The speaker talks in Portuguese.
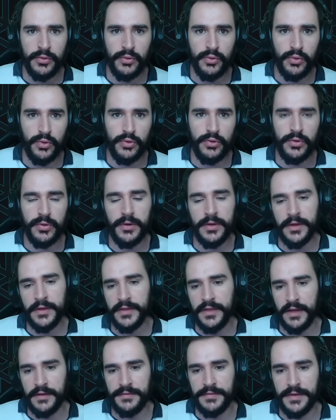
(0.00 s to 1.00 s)
Tudo
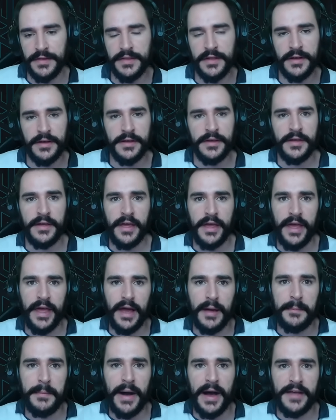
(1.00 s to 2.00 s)
na vida é
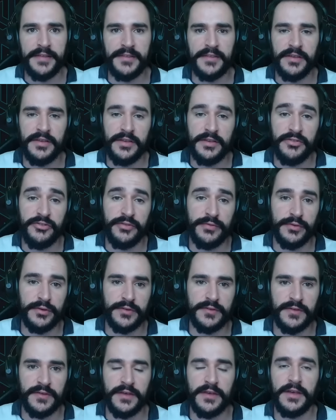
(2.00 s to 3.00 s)
a base de
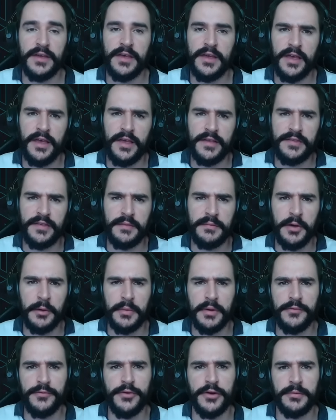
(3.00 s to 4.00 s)
você receber
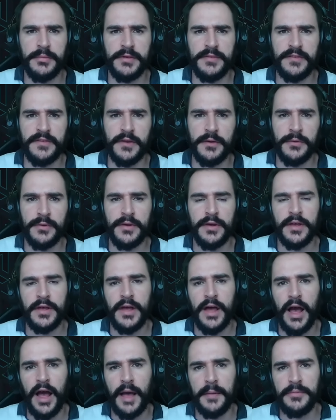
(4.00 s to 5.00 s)
uma informação,
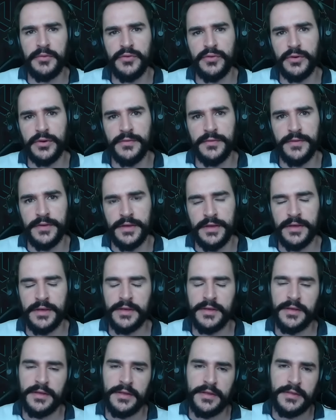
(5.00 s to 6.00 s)
absorver,
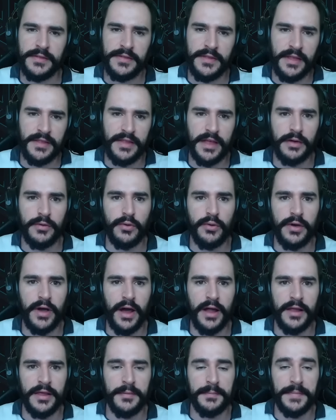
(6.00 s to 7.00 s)
tentar
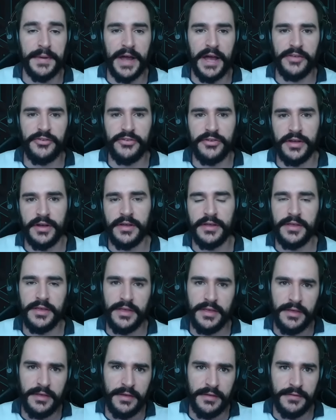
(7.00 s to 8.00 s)
colocá-la em prática
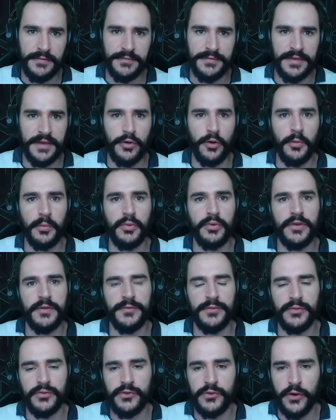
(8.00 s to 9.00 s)
e ver como que
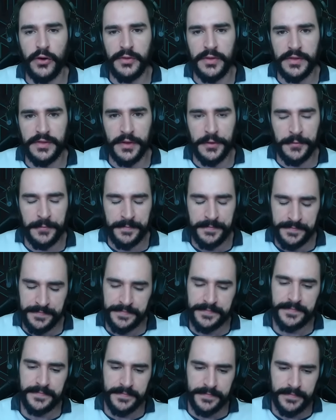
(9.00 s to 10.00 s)
funciona. Então,
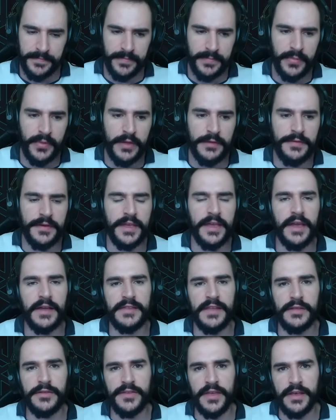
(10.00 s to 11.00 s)
Fiquem
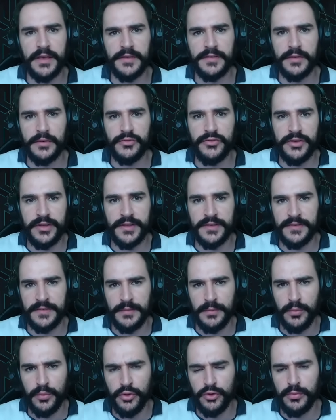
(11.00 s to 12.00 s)
atentos aí que são dicas
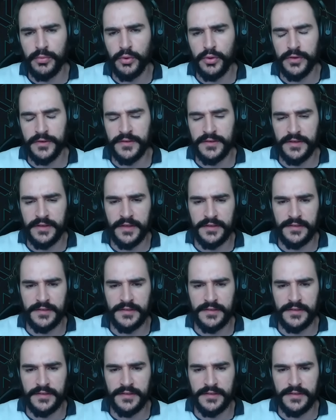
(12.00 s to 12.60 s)
muito boas e